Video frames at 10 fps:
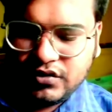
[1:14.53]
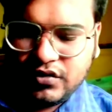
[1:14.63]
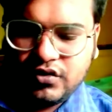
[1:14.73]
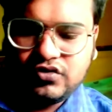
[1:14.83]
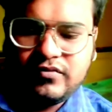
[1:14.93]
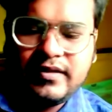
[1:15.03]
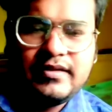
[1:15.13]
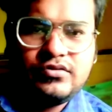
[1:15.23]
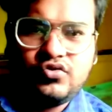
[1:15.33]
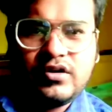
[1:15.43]
তো তুমি
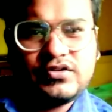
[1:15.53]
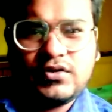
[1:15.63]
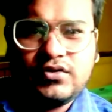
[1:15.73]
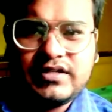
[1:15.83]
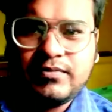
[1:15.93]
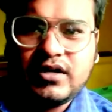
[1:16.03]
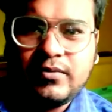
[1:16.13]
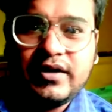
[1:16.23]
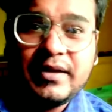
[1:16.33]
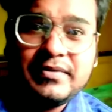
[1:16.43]
ধরে চলো যে
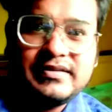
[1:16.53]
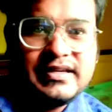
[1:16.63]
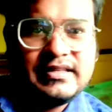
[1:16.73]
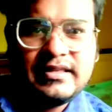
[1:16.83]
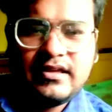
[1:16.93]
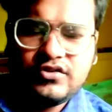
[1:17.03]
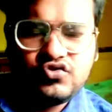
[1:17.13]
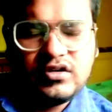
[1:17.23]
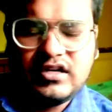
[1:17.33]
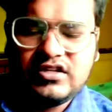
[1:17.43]
মোটামুটি আমি সিটিতে
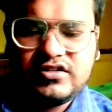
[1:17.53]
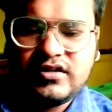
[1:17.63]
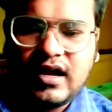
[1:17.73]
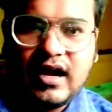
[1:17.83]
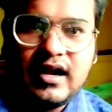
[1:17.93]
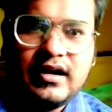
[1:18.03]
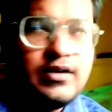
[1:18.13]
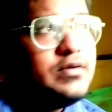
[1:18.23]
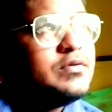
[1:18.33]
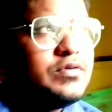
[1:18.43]
চল্লিশ আর
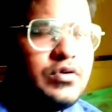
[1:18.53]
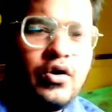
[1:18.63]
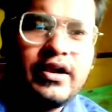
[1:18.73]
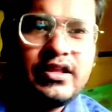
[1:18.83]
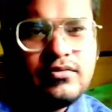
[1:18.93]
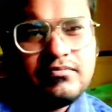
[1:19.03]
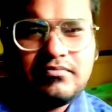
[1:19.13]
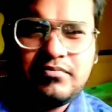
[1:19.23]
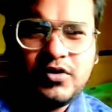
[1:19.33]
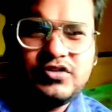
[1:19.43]
লংয়ে
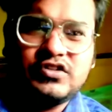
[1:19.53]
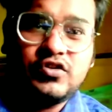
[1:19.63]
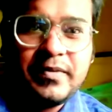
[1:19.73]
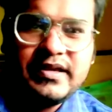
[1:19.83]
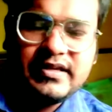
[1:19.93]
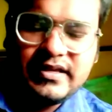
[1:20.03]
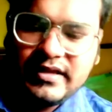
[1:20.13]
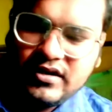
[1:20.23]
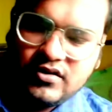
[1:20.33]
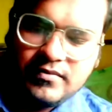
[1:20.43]
পঞ্চাশও পেয়ে যাই
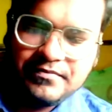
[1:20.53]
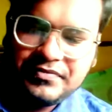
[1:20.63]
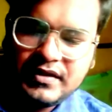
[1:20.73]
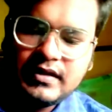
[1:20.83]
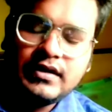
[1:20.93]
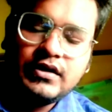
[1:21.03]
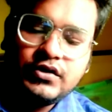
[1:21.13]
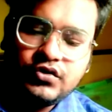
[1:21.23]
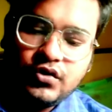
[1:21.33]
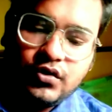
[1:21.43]
এরকম
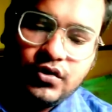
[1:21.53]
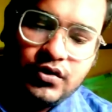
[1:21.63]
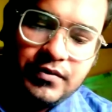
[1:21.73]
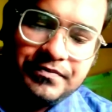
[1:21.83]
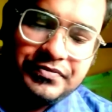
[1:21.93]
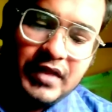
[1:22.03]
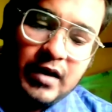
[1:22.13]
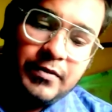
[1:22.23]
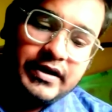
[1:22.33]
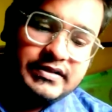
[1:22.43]
তো
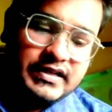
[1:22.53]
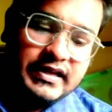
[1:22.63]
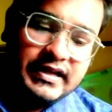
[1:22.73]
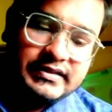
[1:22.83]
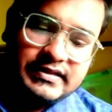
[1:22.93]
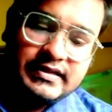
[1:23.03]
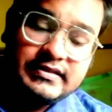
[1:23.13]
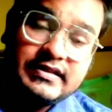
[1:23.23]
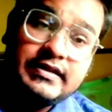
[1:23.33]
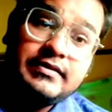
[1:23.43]
তারপরে সে লিখেছে
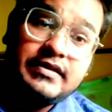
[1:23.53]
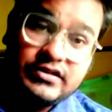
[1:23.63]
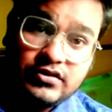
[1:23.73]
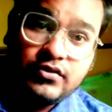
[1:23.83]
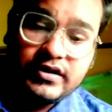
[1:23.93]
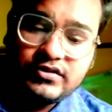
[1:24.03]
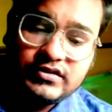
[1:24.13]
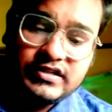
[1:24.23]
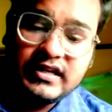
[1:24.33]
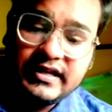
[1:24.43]
যে নিজন
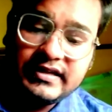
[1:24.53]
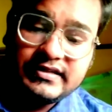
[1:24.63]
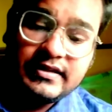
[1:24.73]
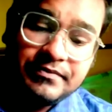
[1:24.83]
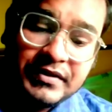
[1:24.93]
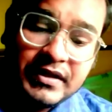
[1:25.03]
হরিজন সে লিখেছে